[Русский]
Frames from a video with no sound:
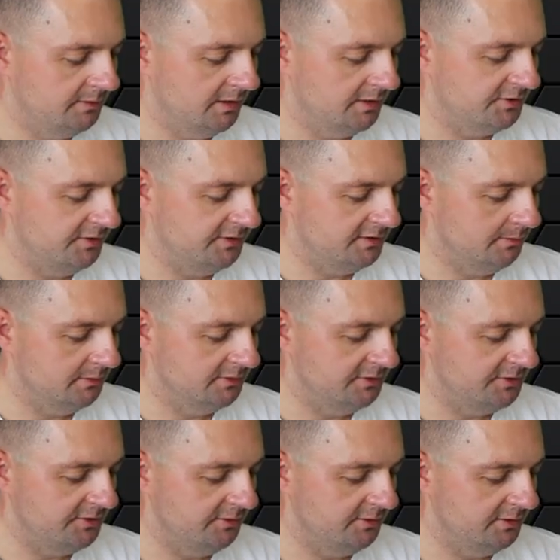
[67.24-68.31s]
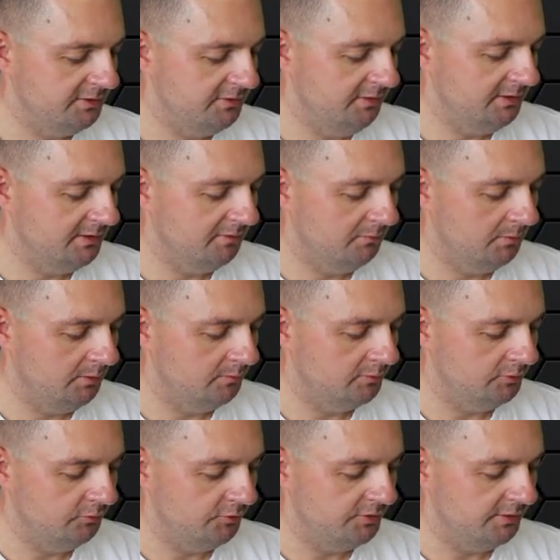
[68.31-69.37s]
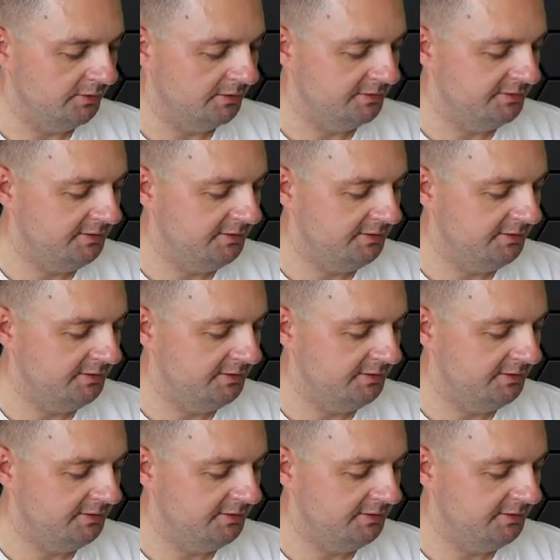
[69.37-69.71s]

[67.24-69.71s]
Также есть обозначение цвета, в моем случае это